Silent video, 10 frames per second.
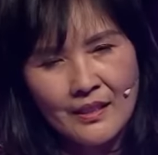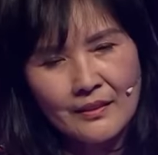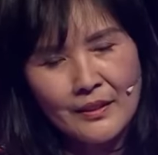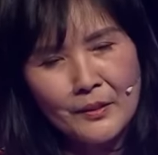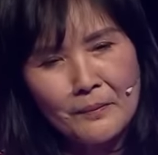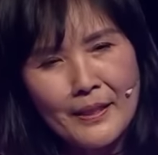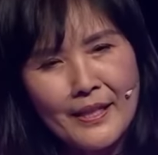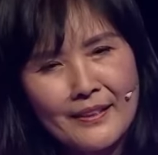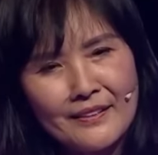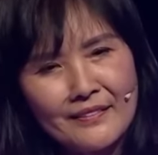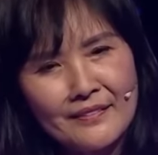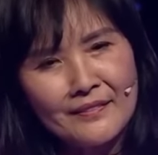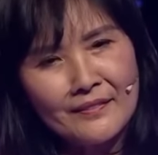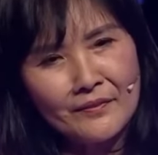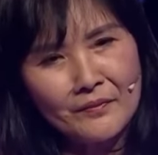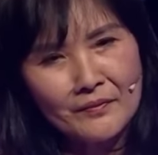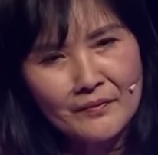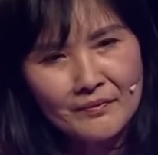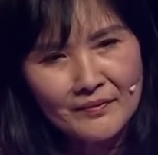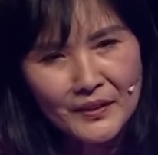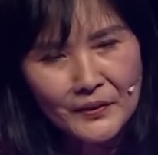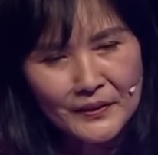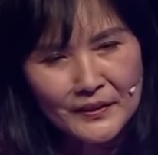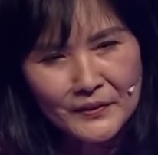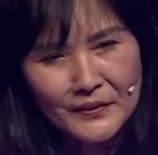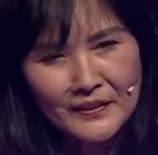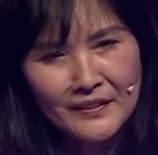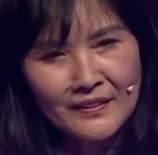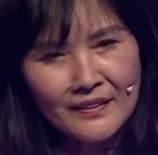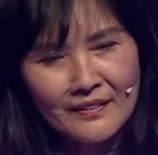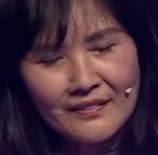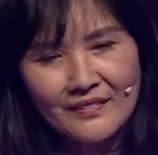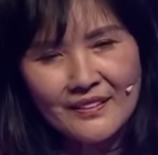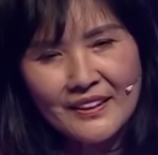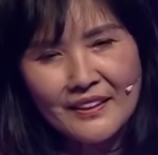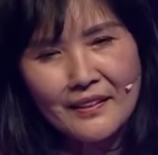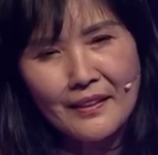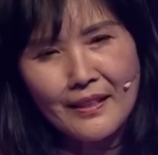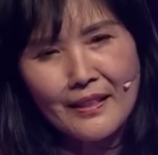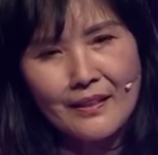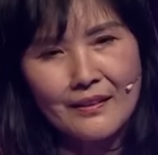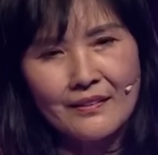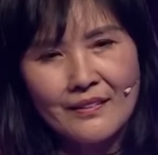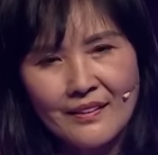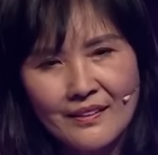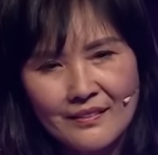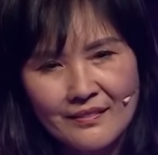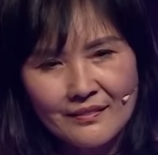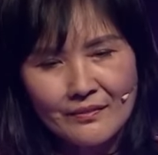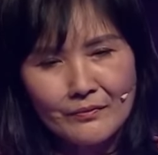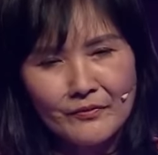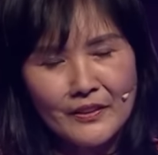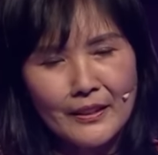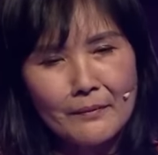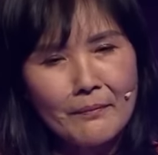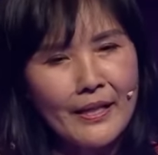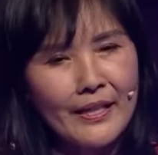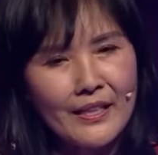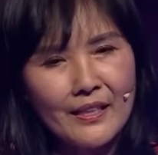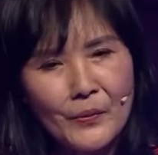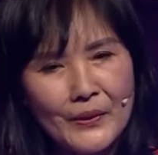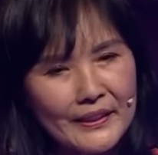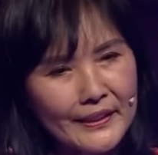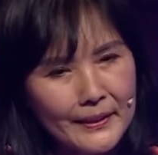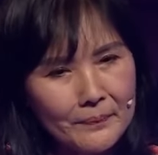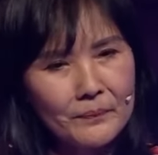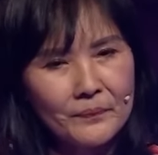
Nếu mà ừ, tôi thì tôi ờ, nghĩ là phương án B luyện kim.